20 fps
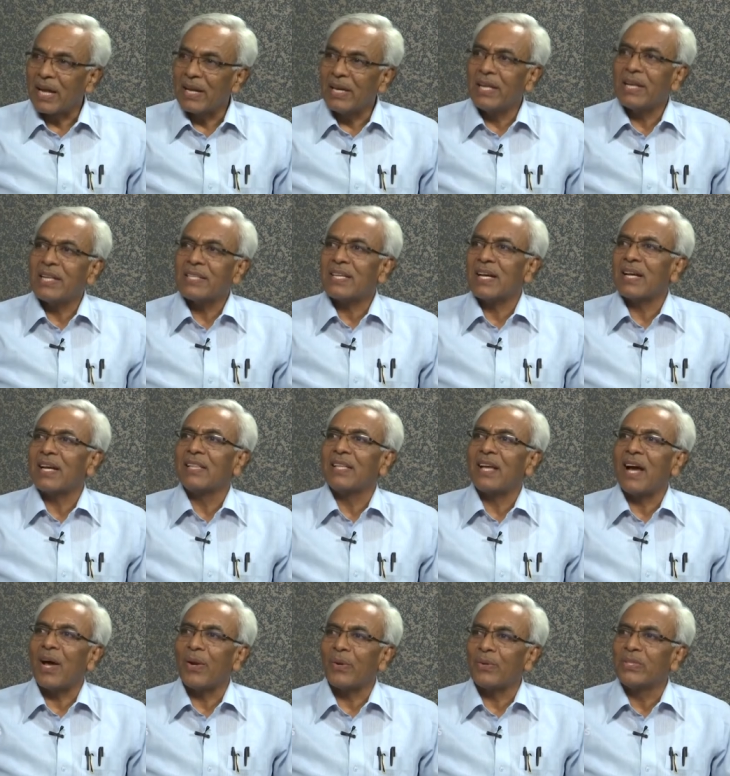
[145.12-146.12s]
కన్నీళ్ళ సంగతి
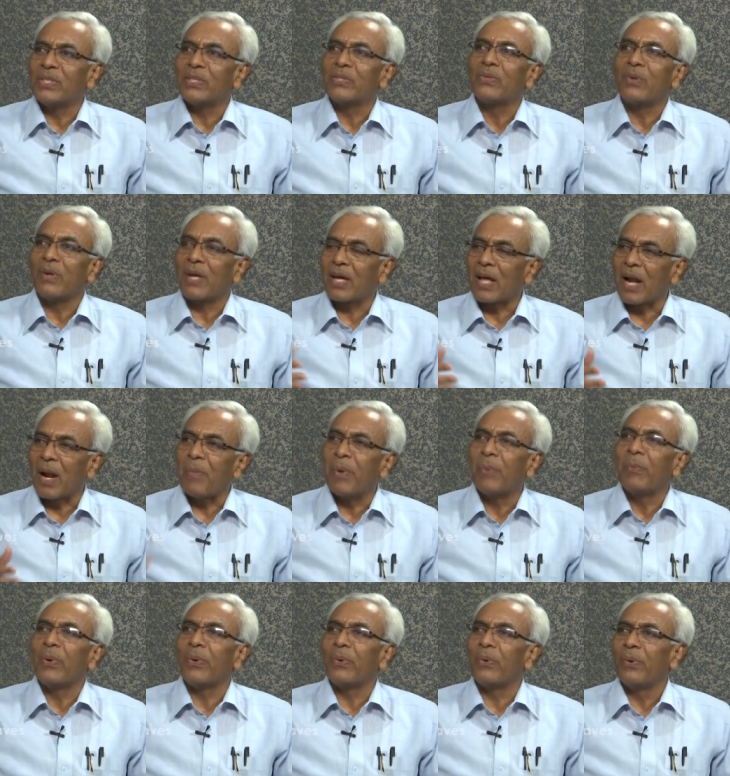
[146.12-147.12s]
ఆలోచిస్తున్న
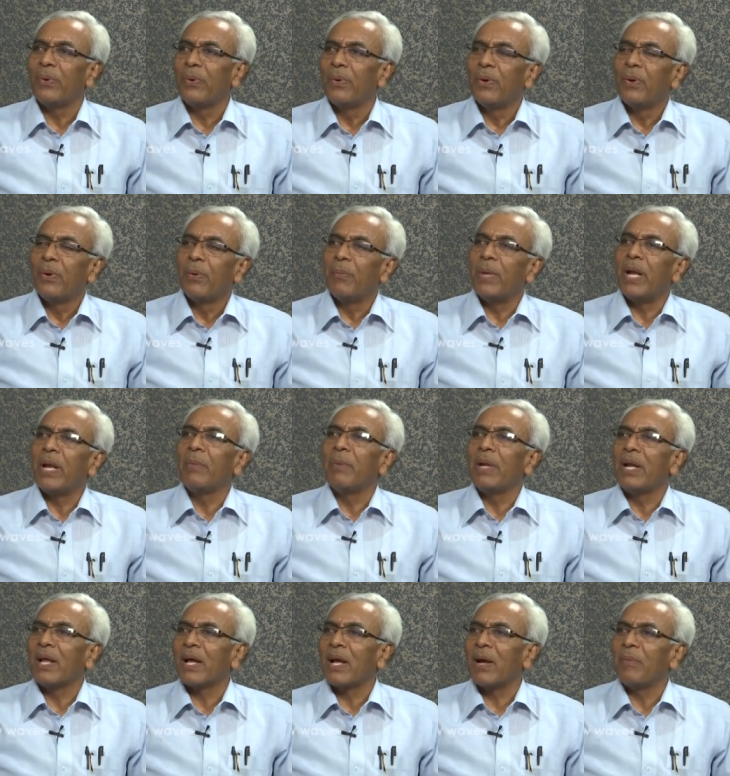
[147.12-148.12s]
క్రమంలో
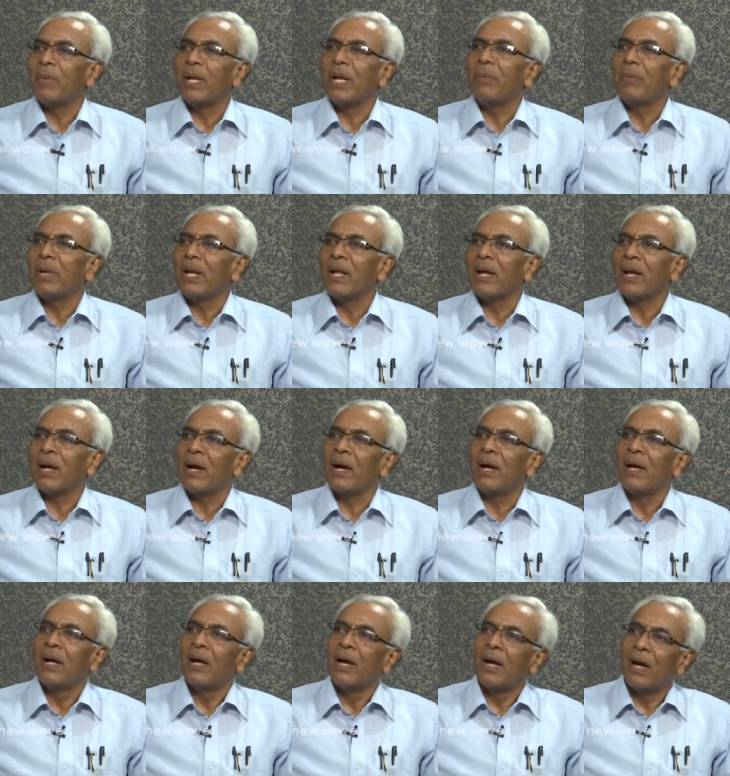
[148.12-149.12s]
మెల్లమెల్లగా మెల్లమెల్లగా
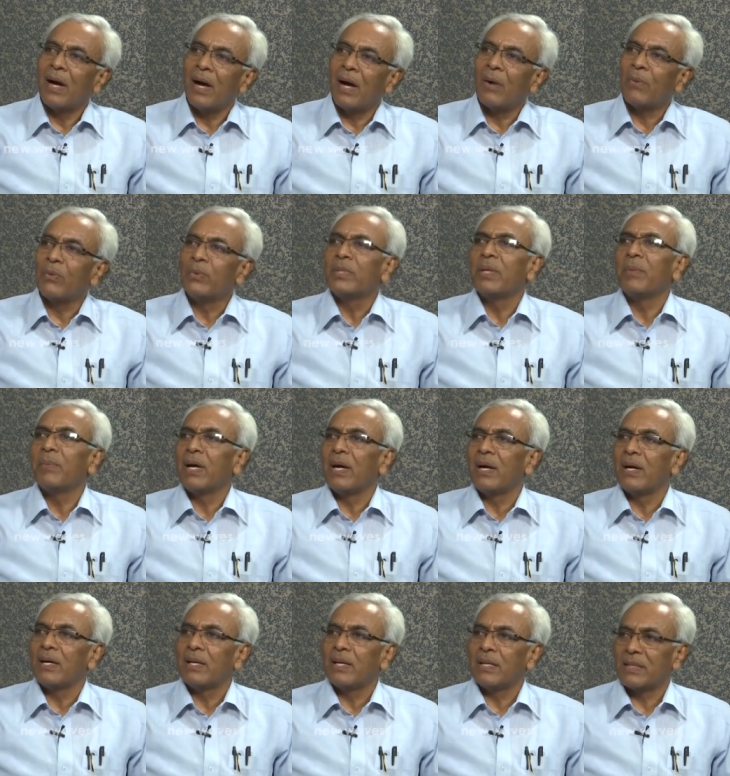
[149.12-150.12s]
ఆ ఉద్యమ
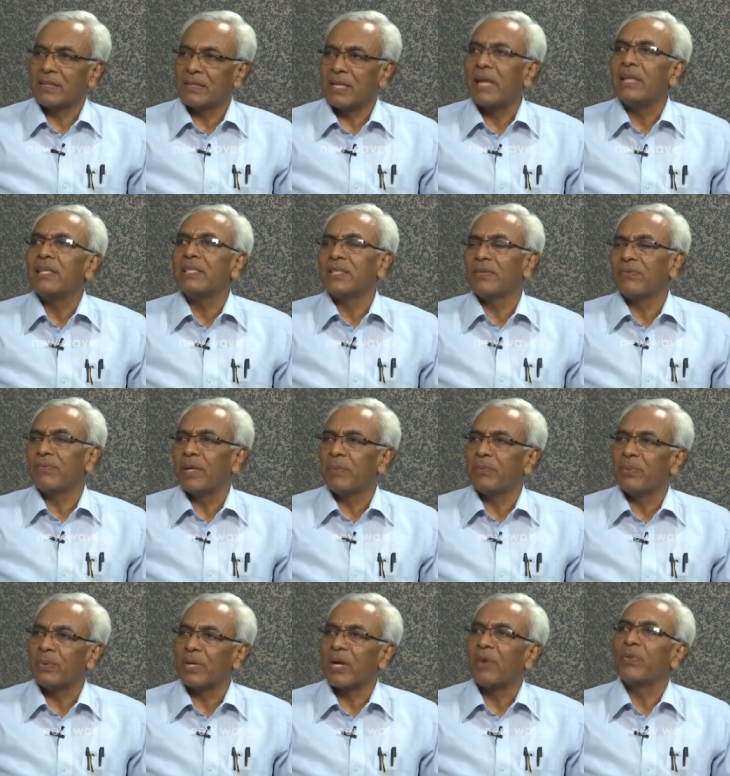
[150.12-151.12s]
సాహిత్యం
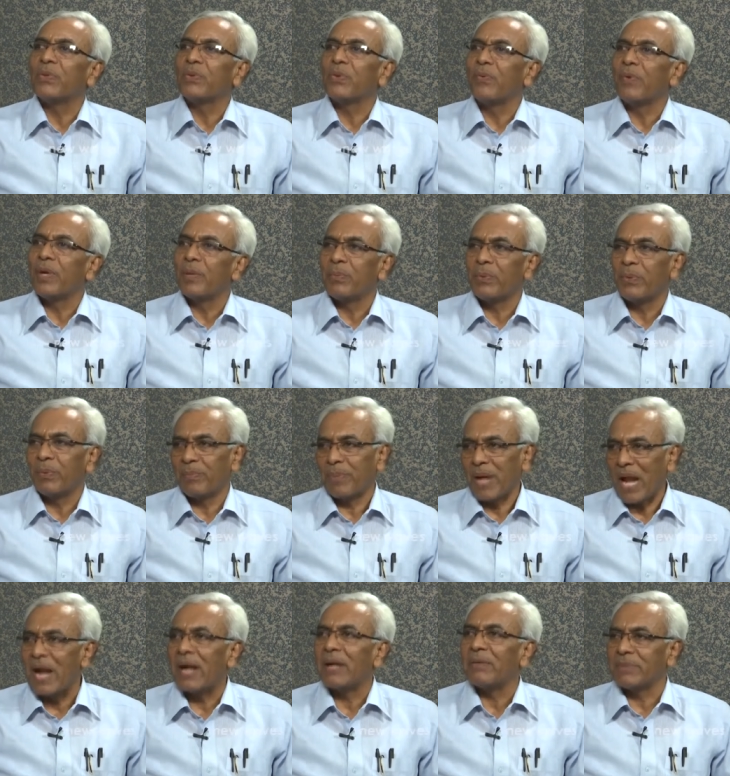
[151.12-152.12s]
వైపు కవిత్వం వైపు
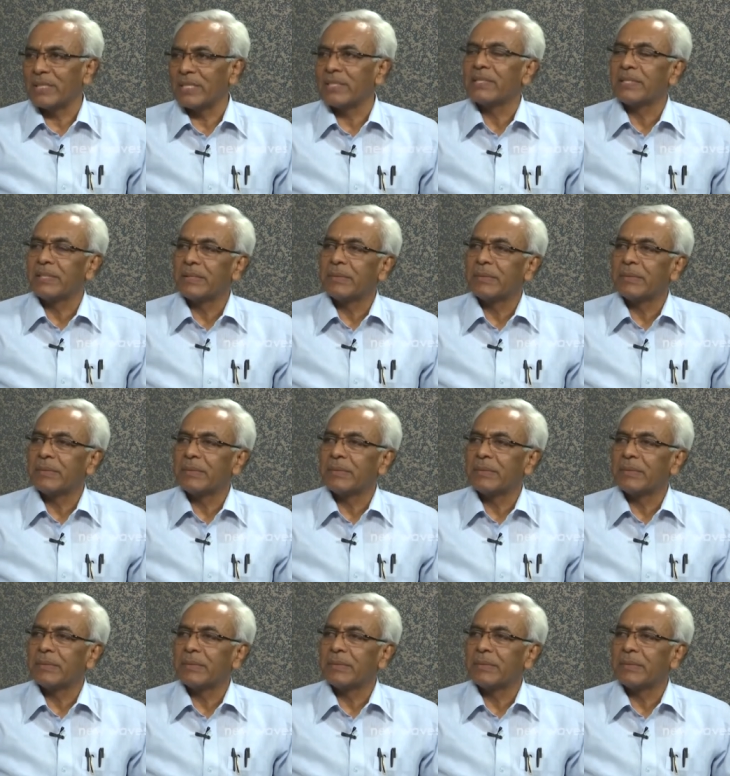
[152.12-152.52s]
ప్రయాణం చేసి